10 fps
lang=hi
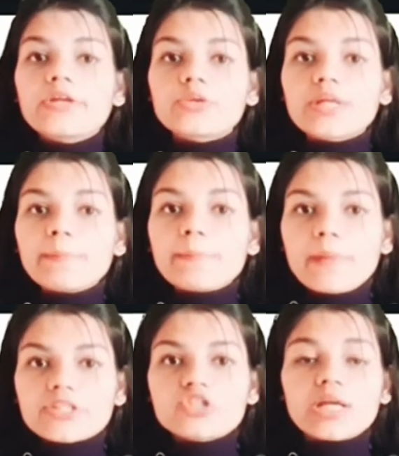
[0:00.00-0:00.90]
क्योंकि
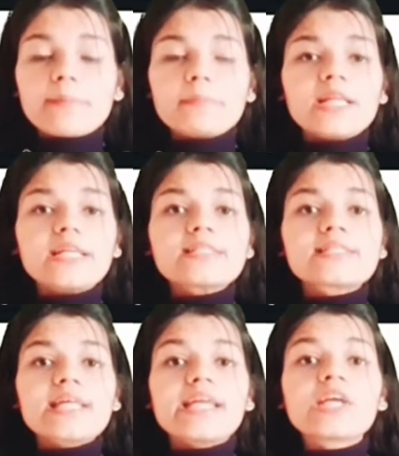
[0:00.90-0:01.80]
बच्चे अपने लिए
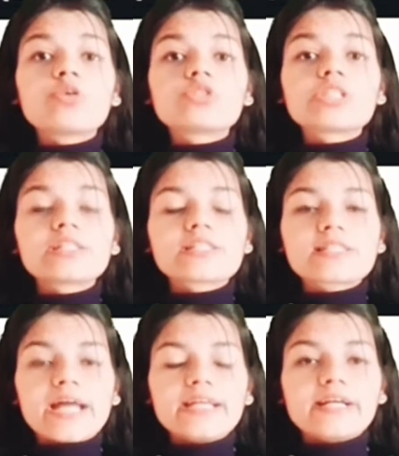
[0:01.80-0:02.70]
सही कोचिंग
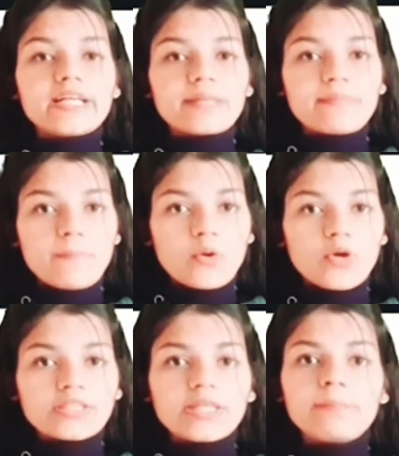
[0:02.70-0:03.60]
डिसाइड करने में
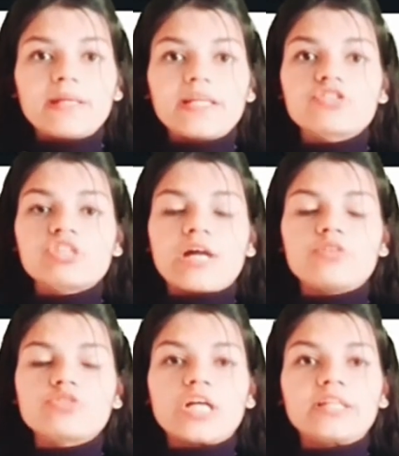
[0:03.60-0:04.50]
बहुत ही परेशान
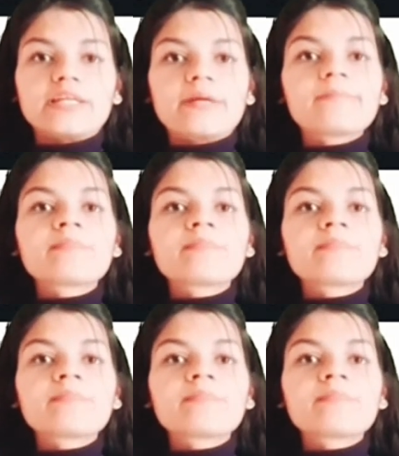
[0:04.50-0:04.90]
हो जाते हैं